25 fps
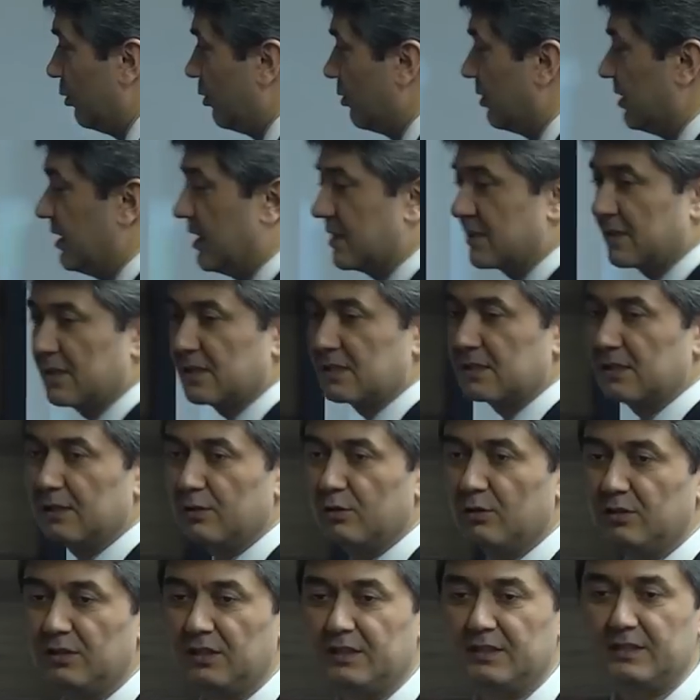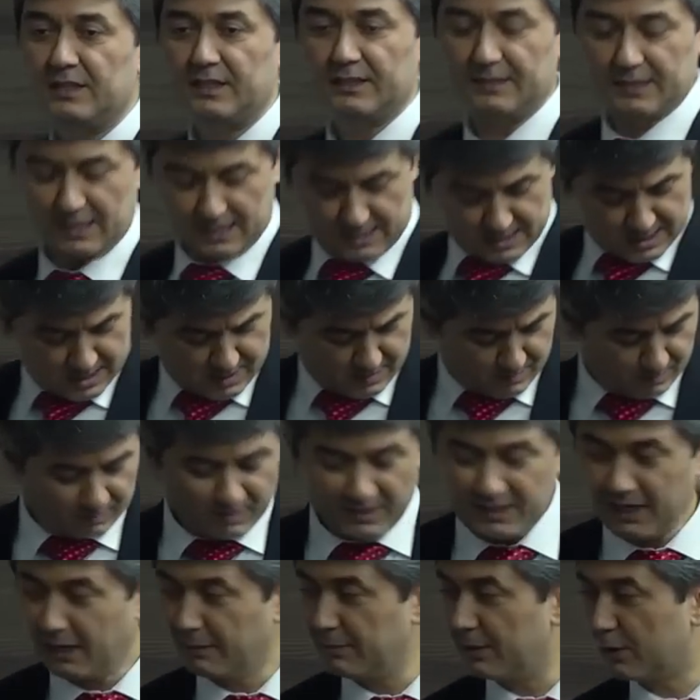он не осознает и так далее.
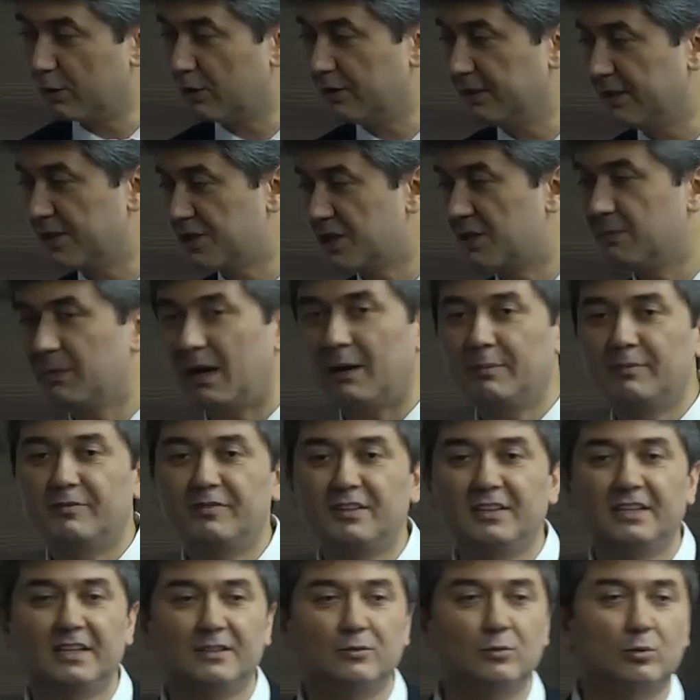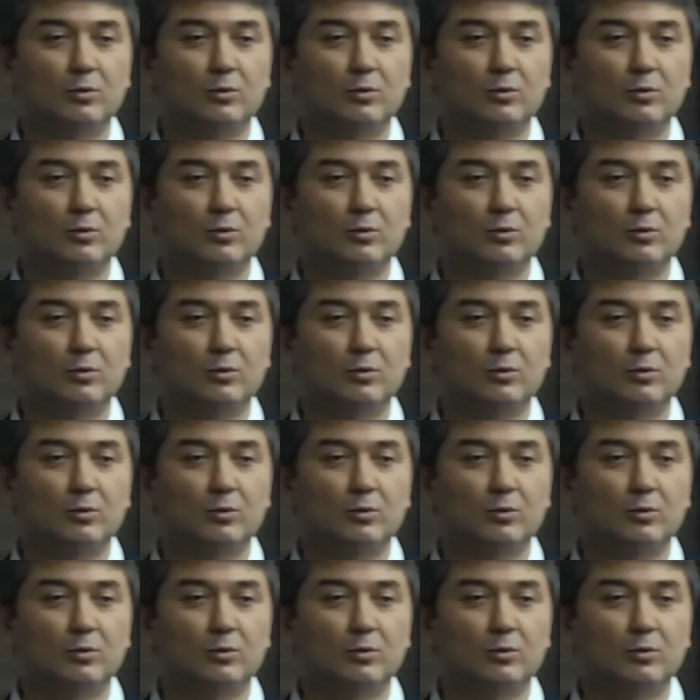Мы наоборот начнем обвинять